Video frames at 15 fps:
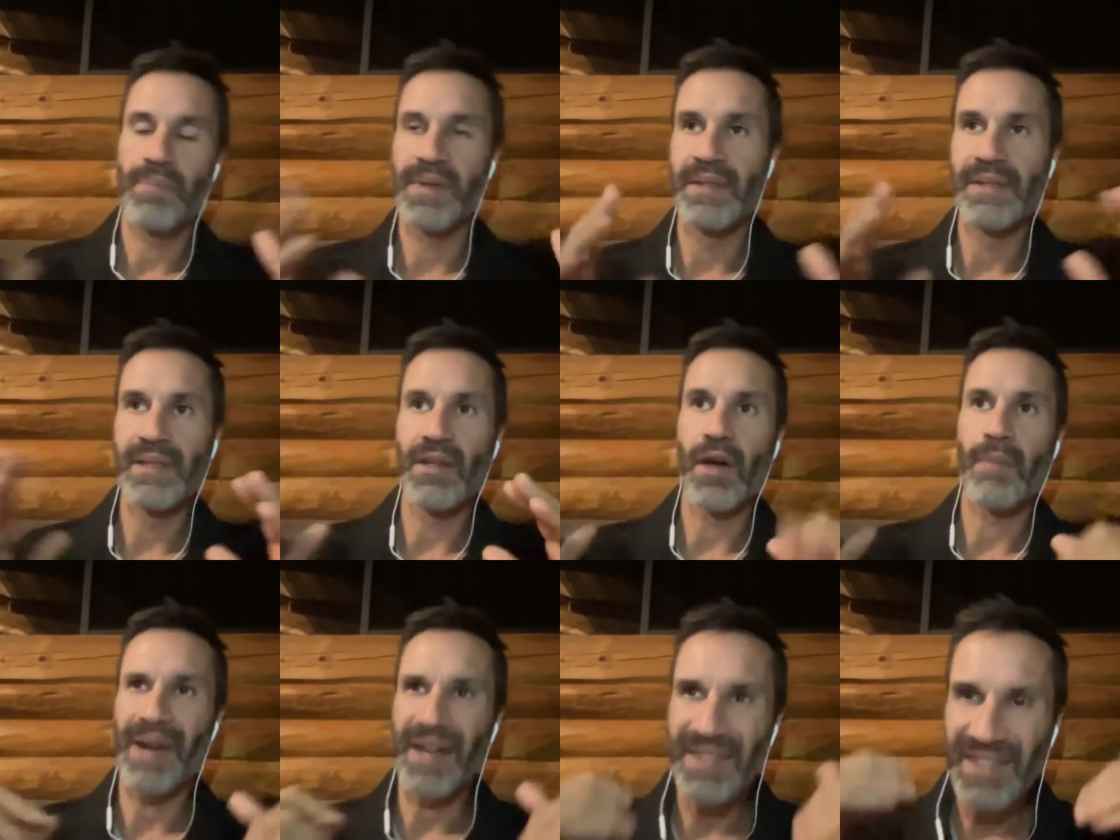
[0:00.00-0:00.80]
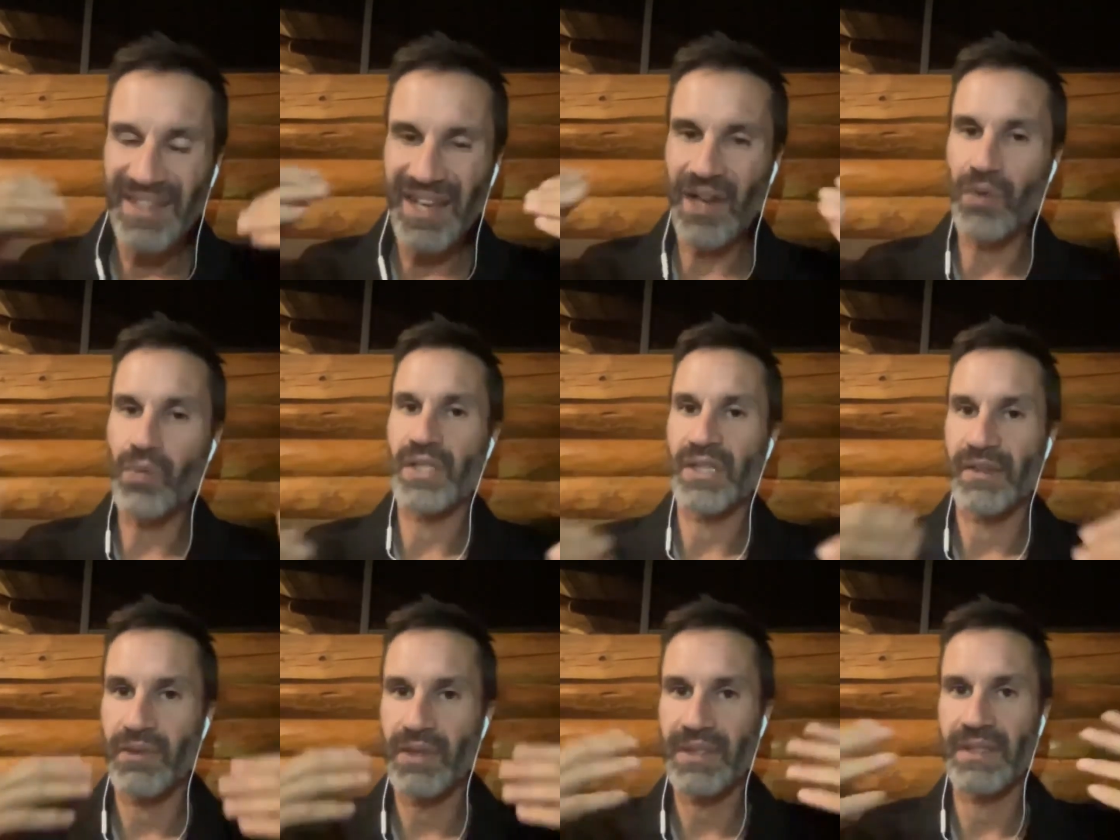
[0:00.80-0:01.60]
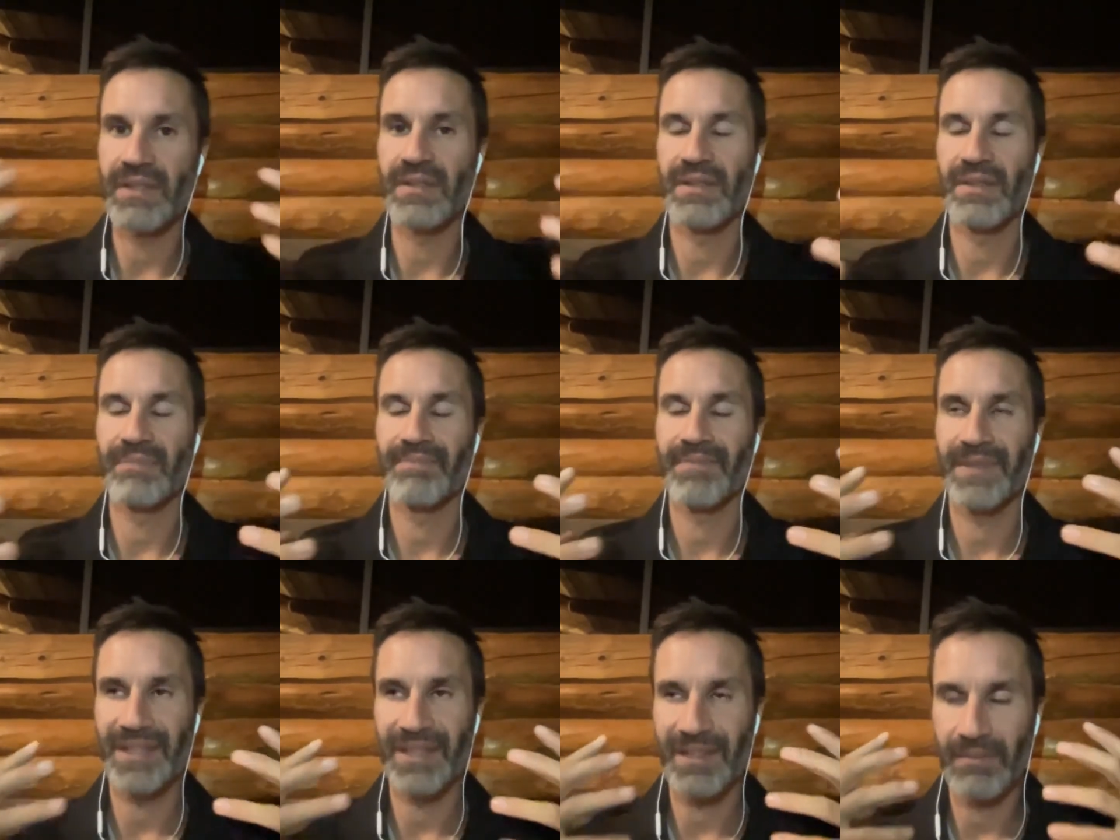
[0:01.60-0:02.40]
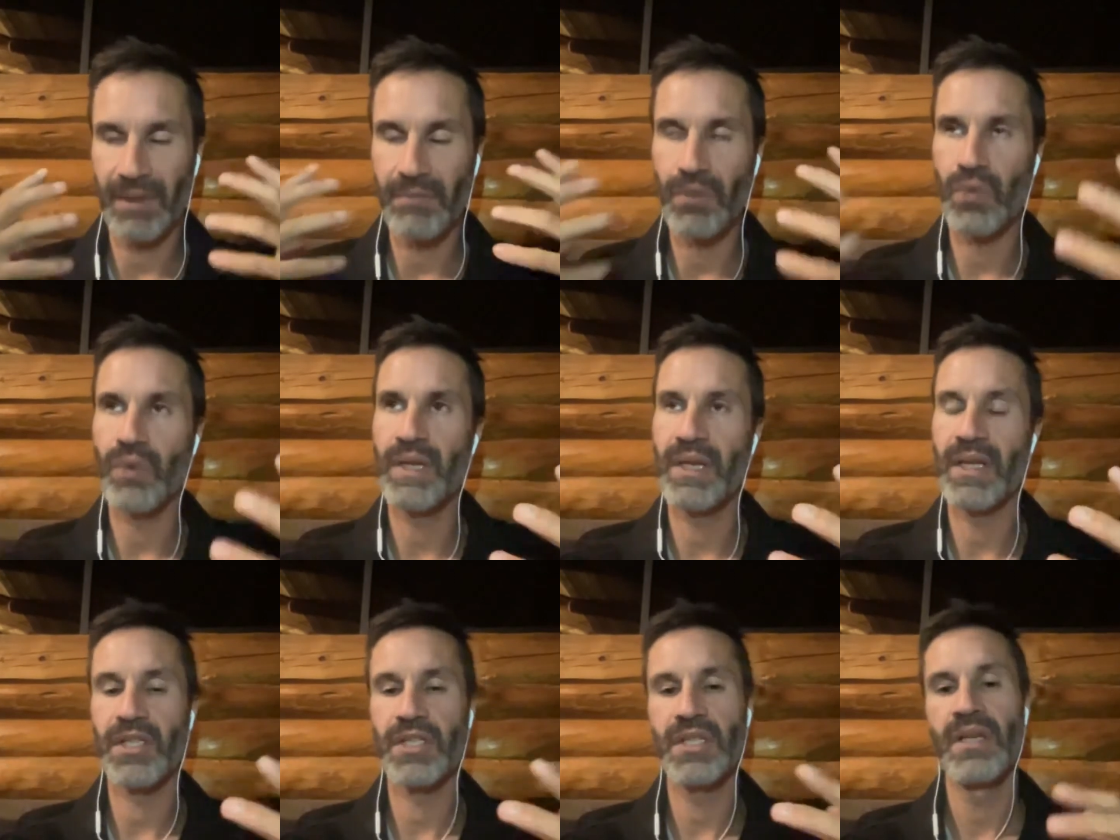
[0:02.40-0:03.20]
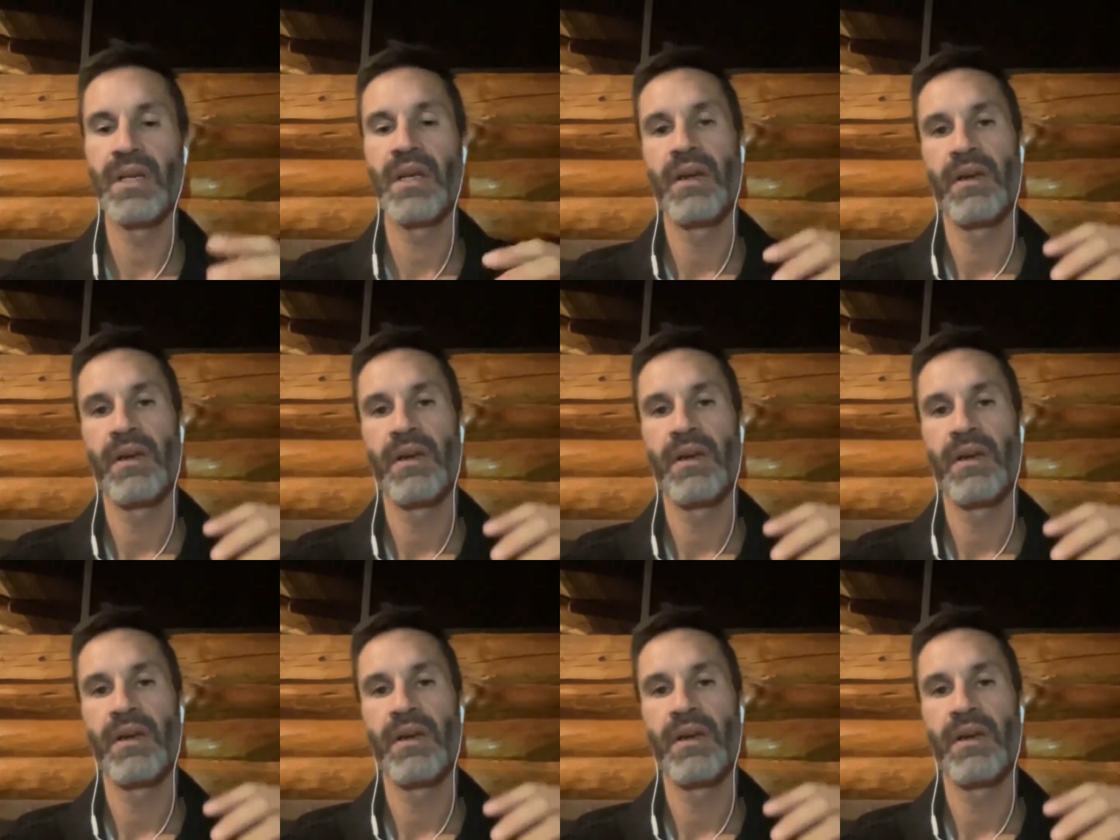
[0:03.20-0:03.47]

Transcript: Puis, tu sais, de repartir la roue à chaque fois, ça se ça demande beaucoup d'énergie.